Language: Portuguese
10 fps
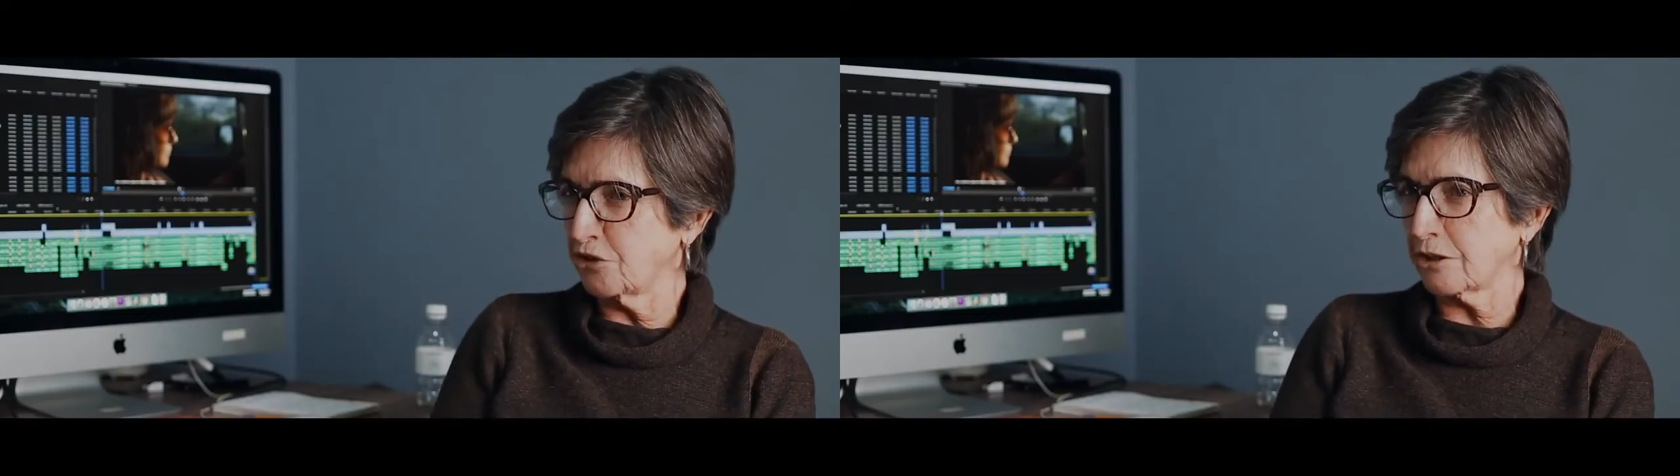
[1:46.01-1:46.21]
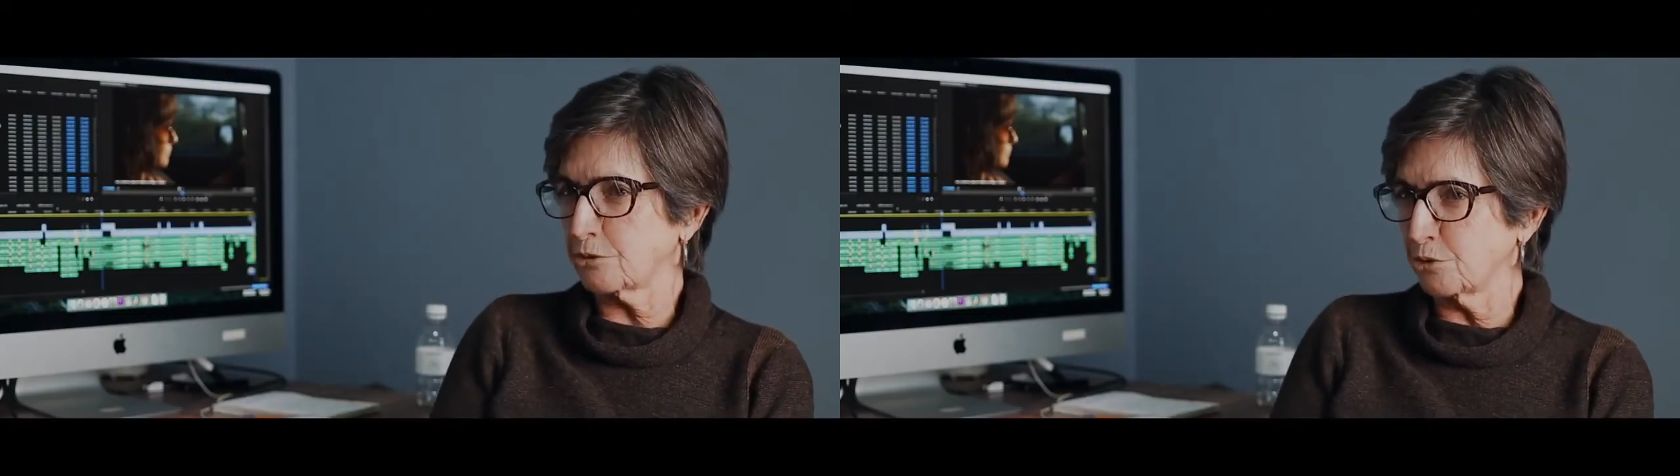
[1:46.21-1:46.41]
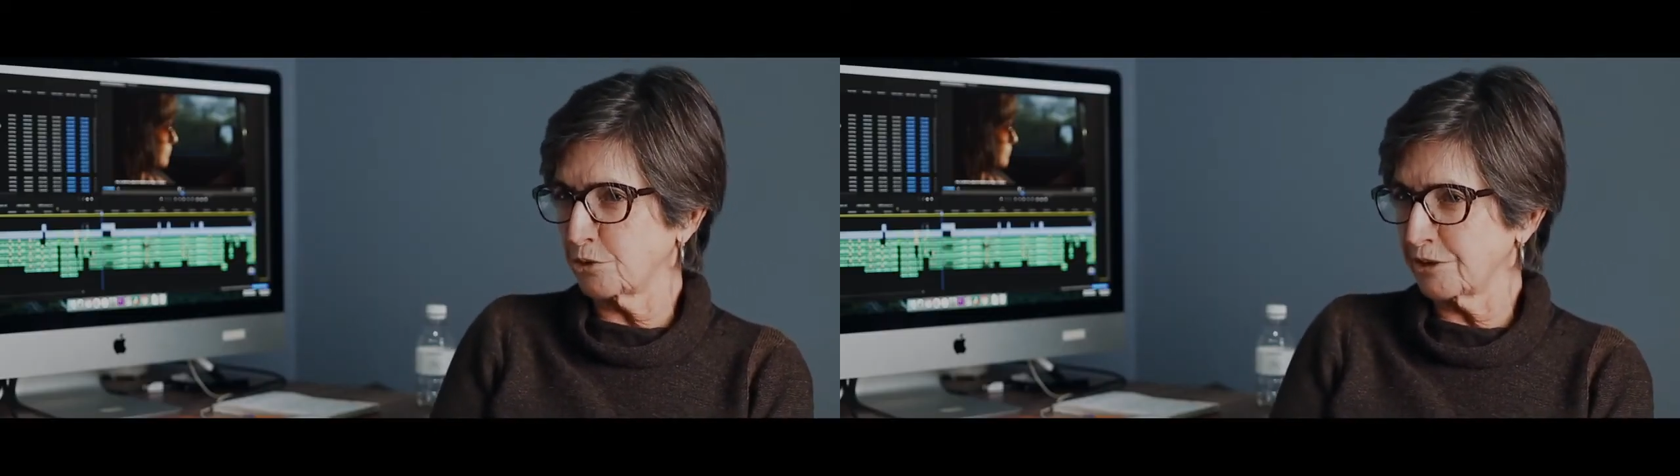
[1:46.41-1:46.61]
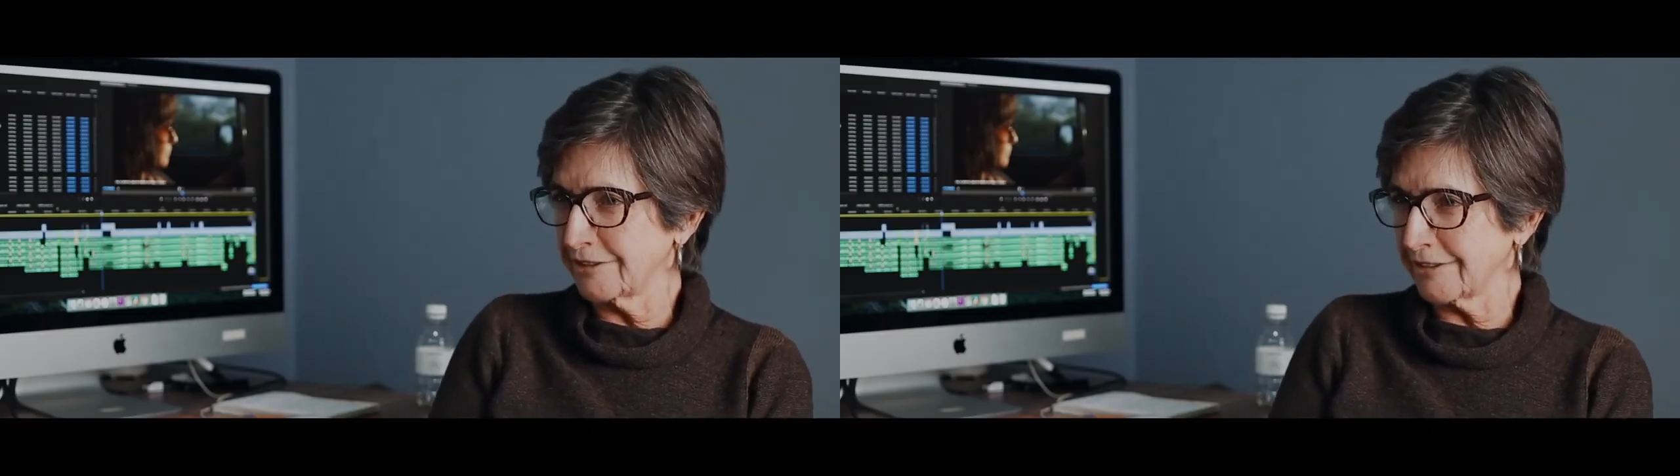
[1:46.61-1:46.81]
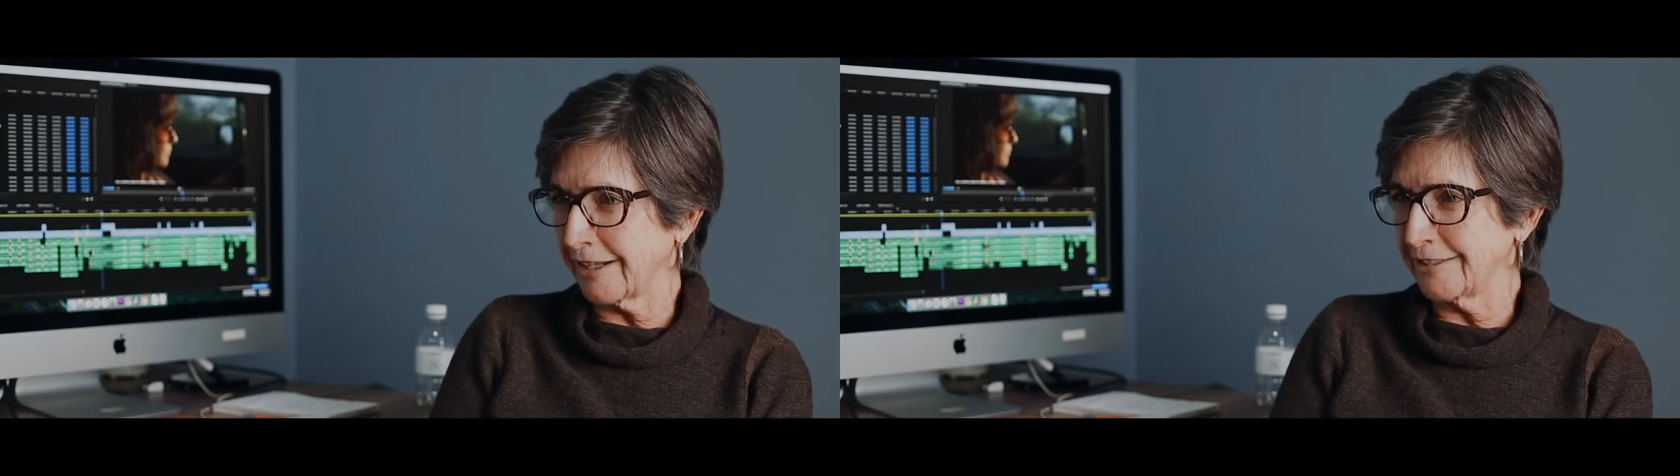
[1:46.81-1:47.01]
de
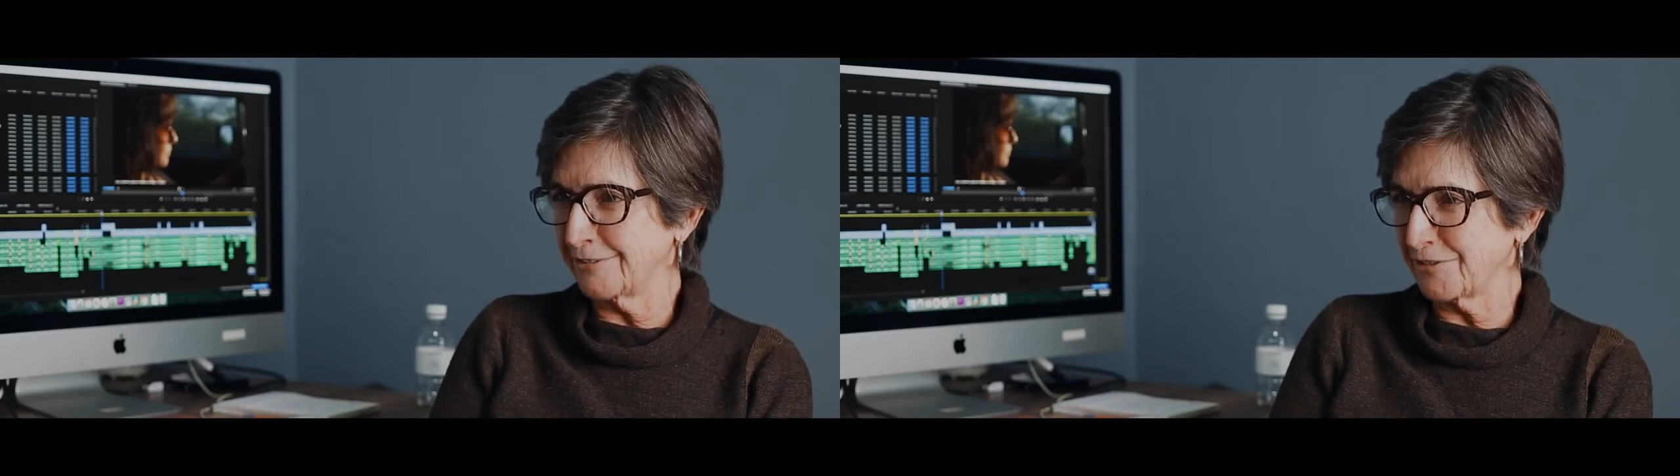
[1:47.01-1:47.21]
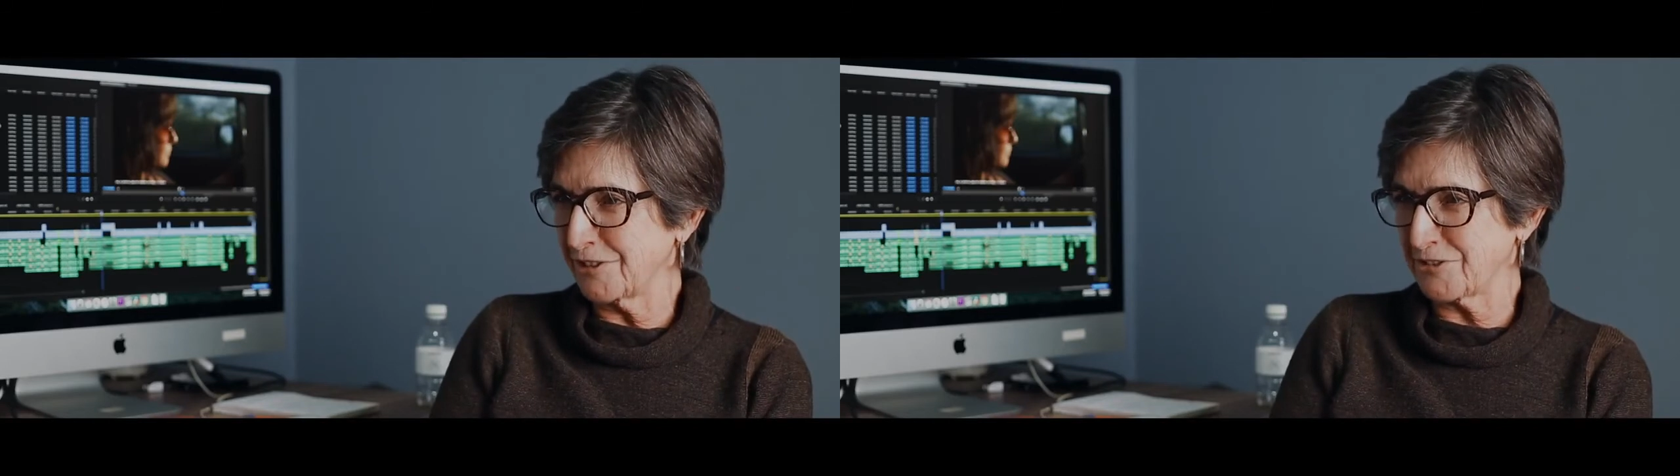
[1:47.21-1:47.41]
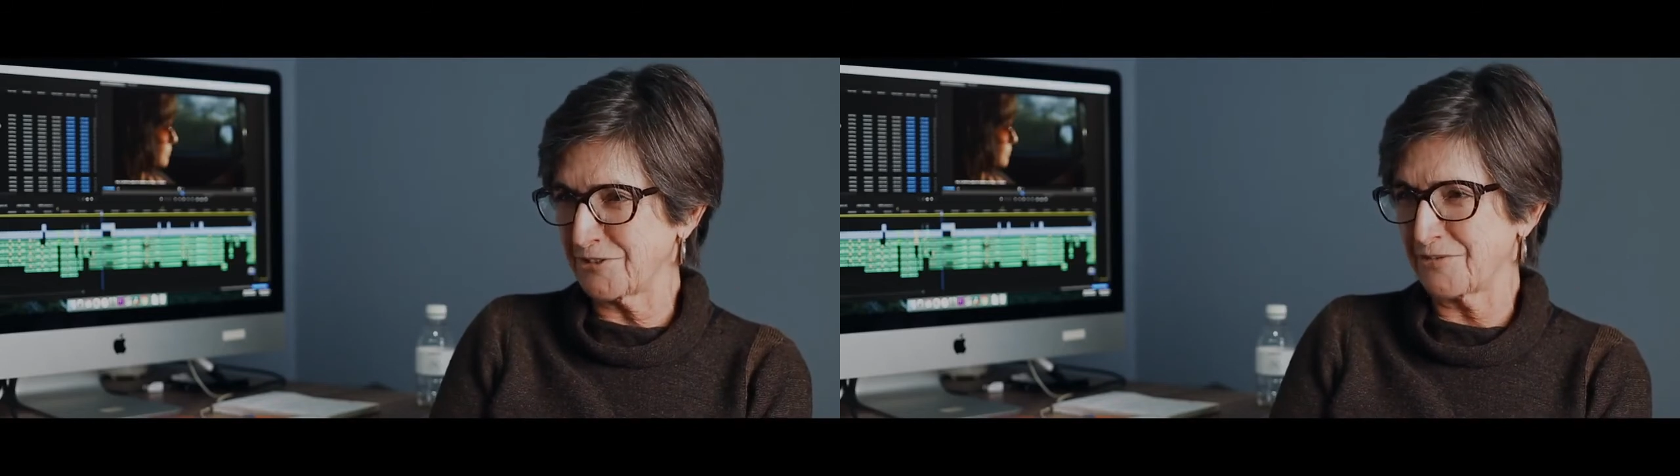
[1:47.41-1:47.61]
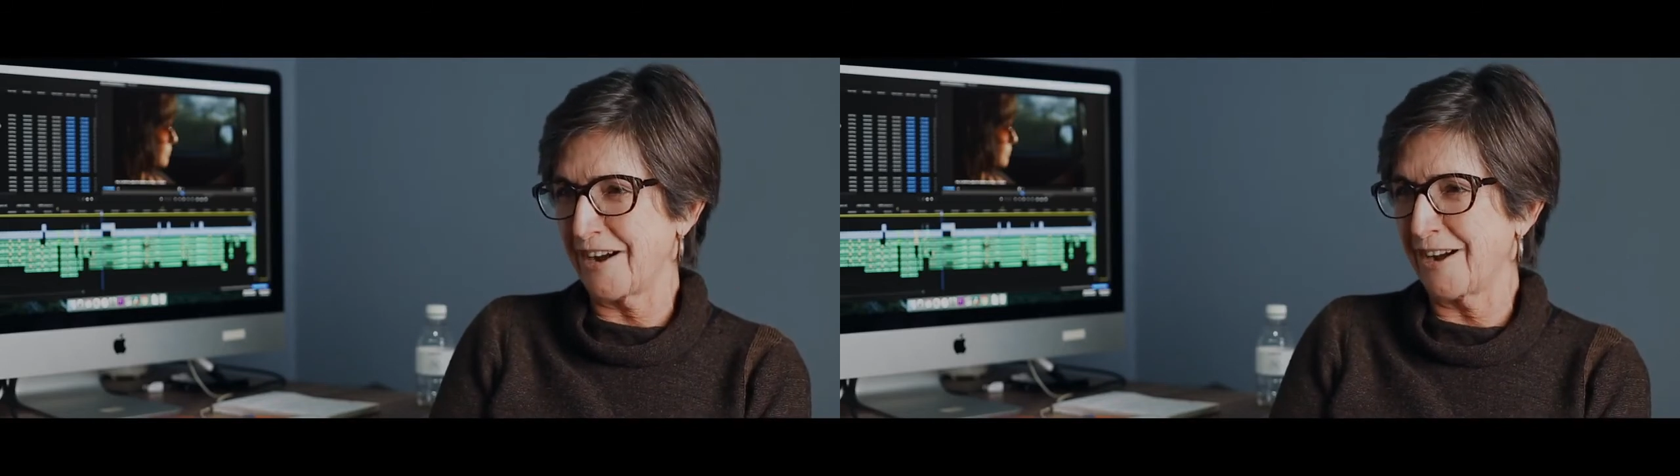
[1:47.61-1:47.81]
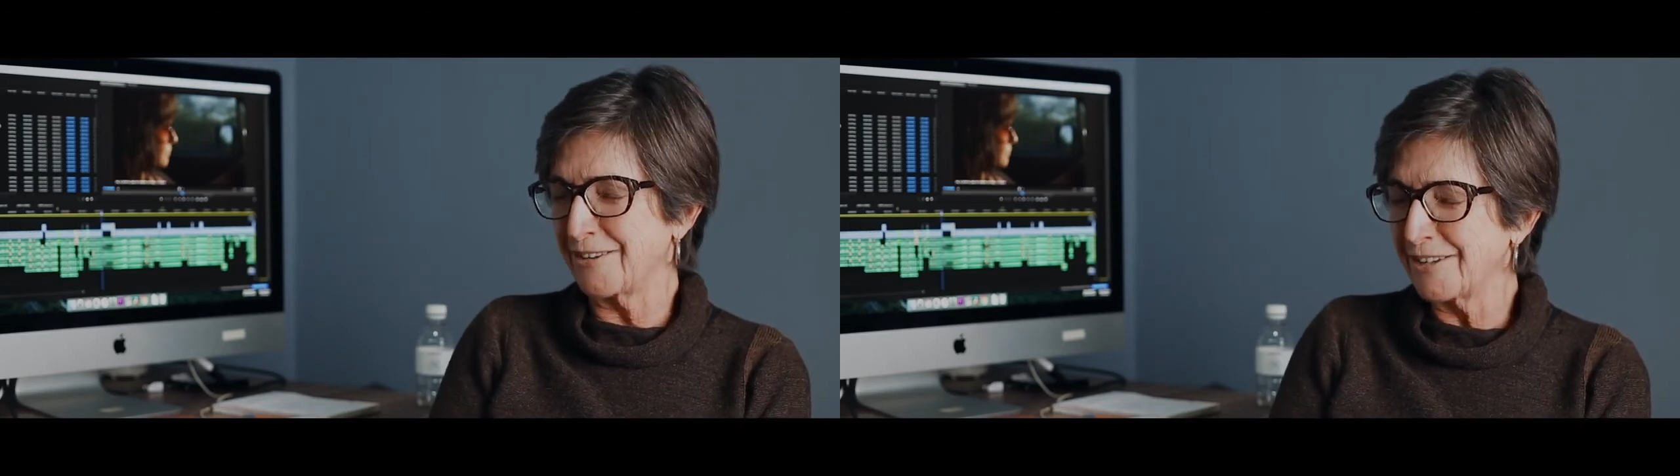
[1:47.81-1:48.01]
atores aí em
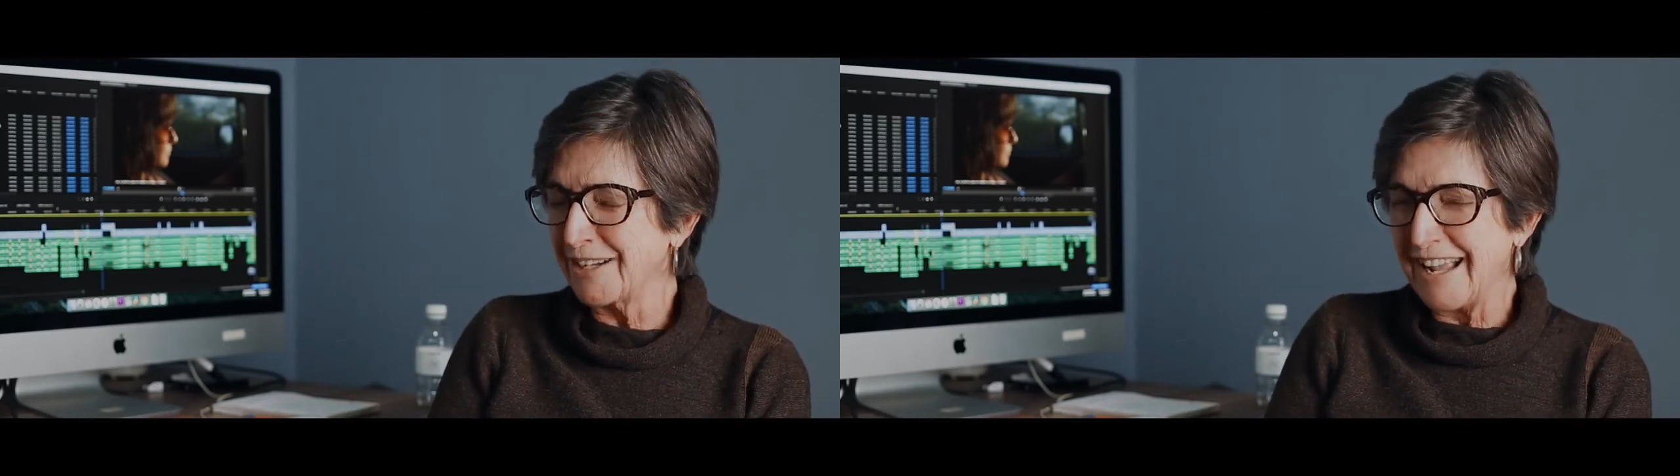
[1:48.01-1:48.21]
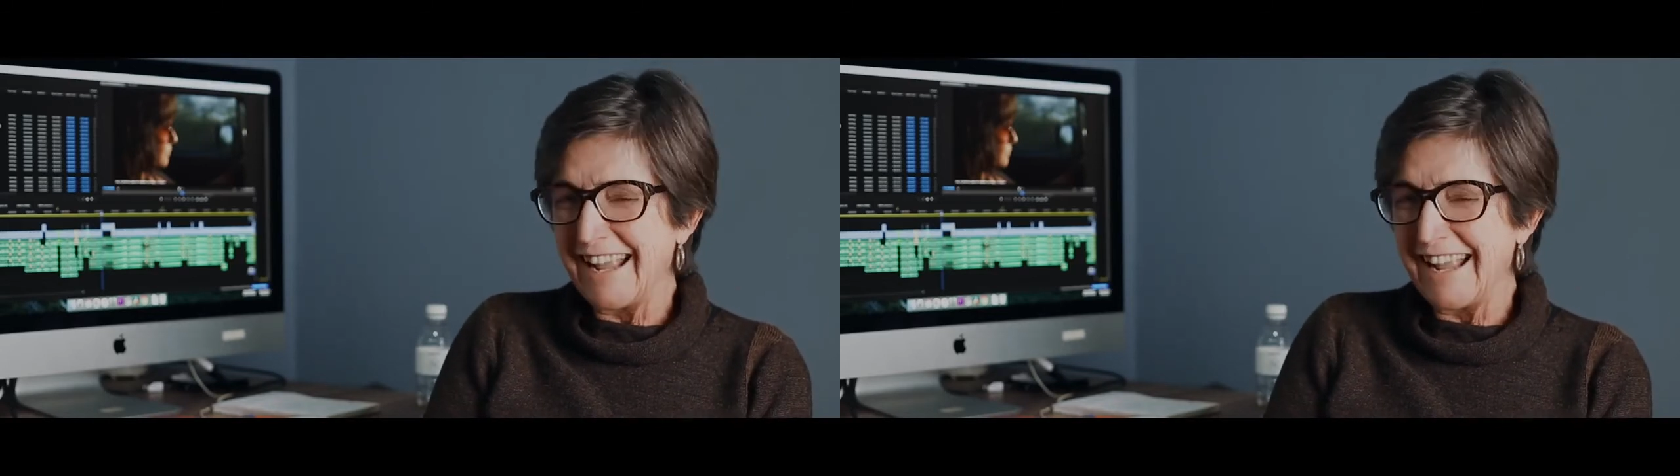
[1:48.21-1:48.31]
festival